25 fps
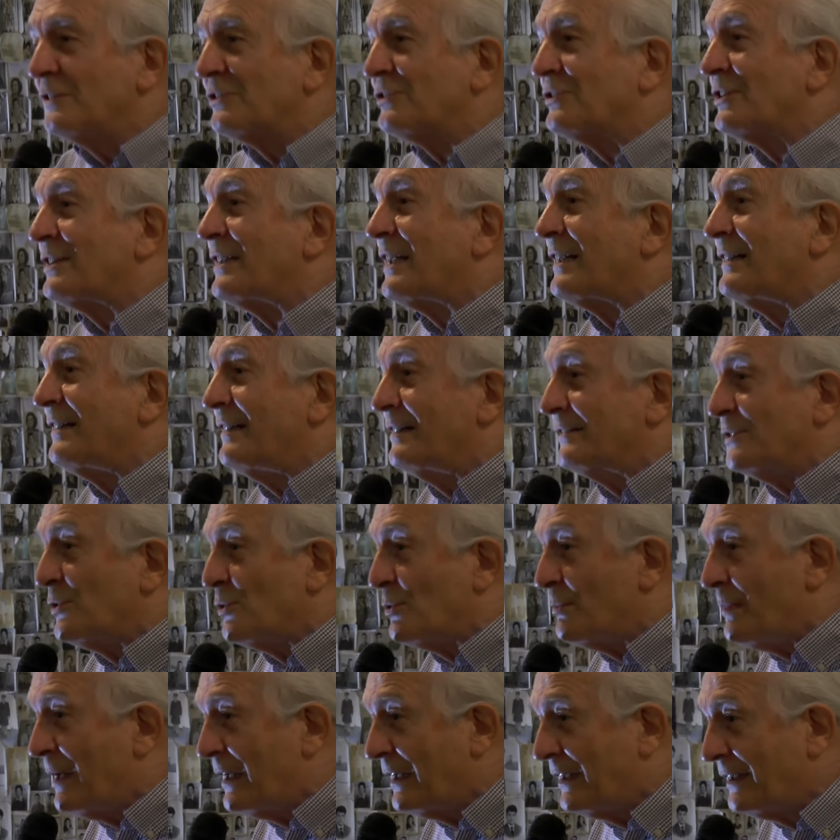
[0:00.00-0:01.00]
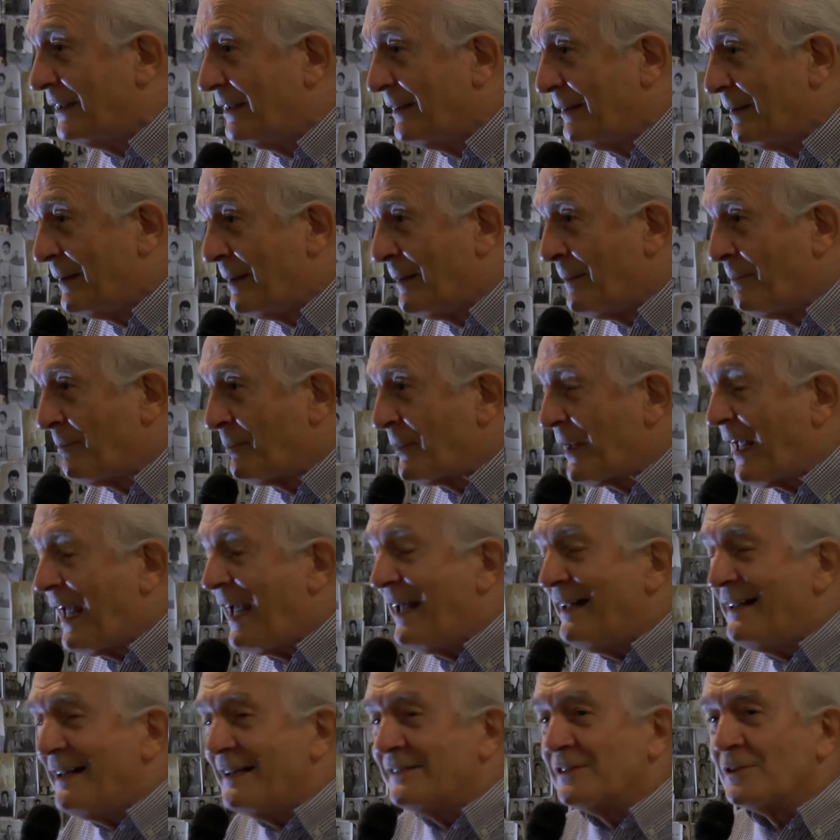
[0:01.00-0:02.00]
memoria e
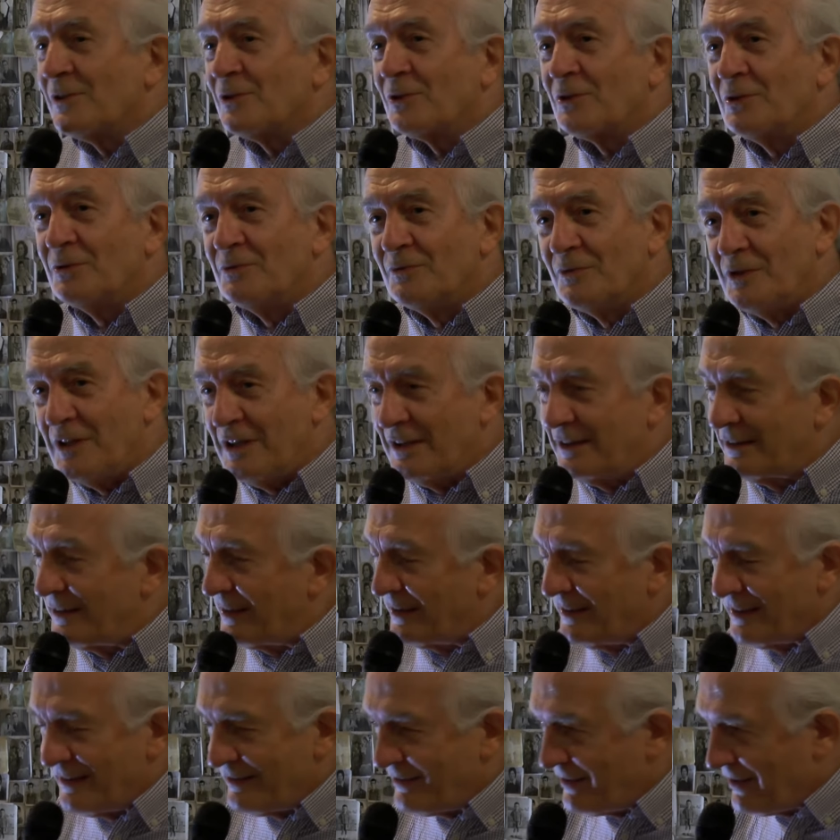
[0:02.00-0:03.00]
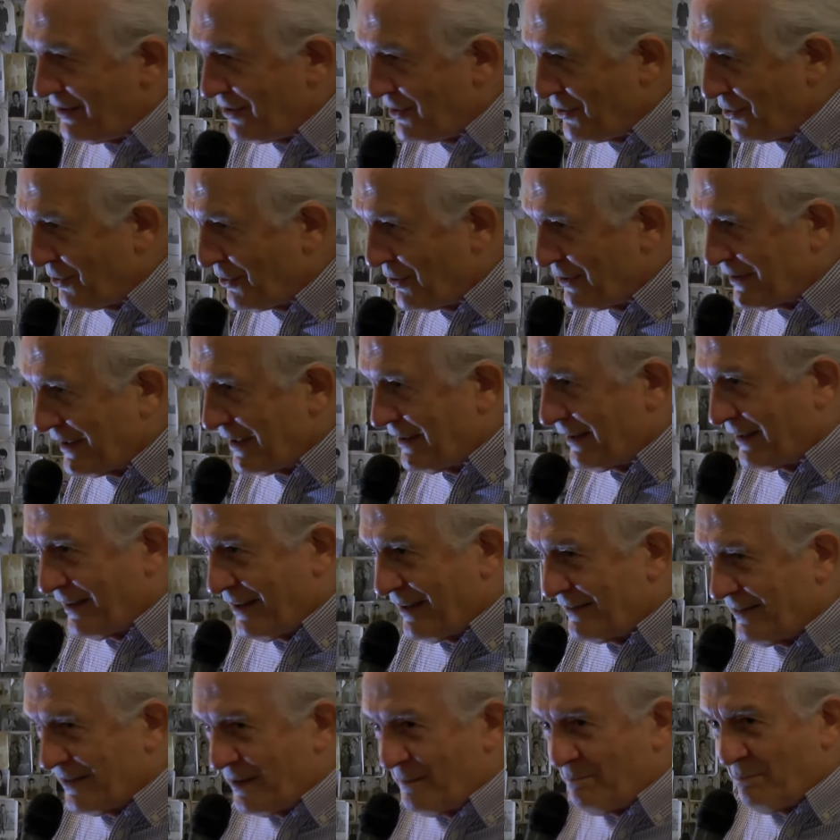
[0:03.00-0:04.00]
patrimoni immateriali. La serata ha
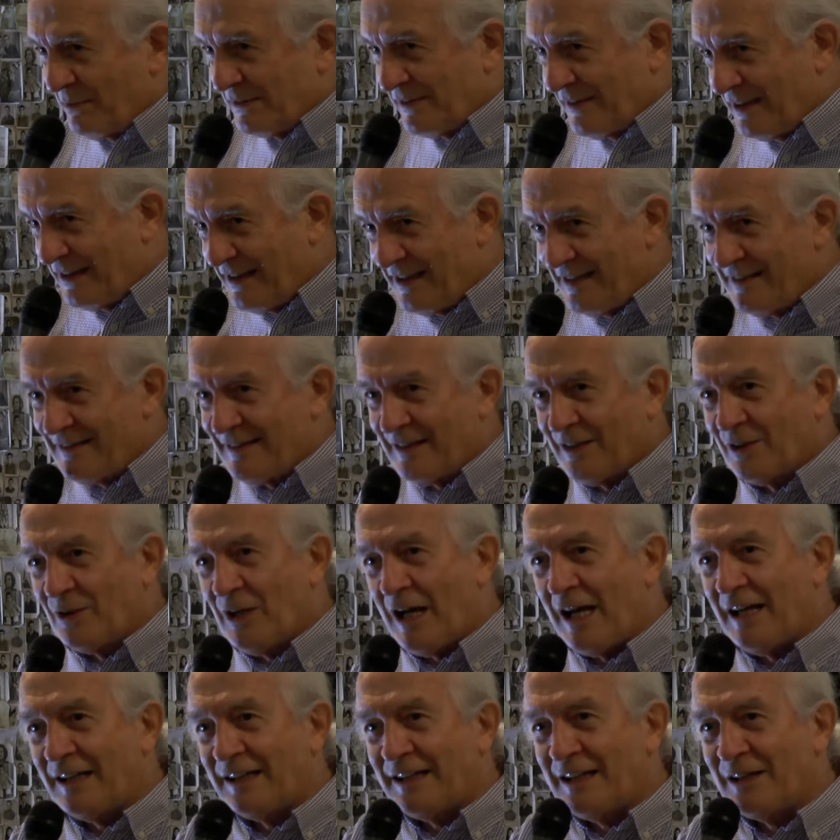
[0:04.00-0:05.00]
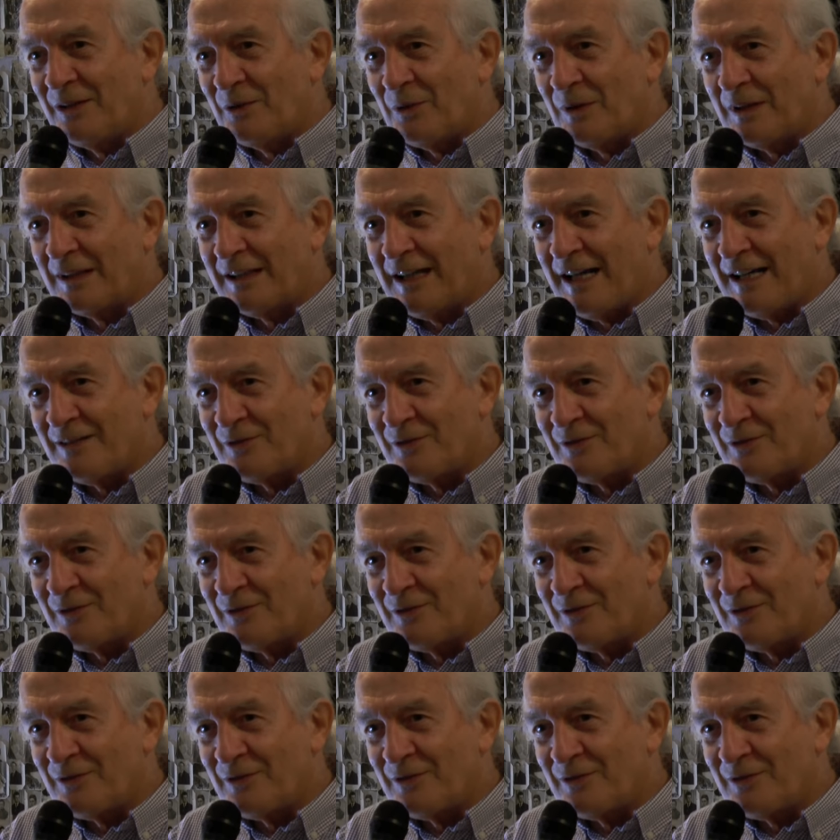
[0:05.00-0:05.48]
visto la presenza dell'antropologo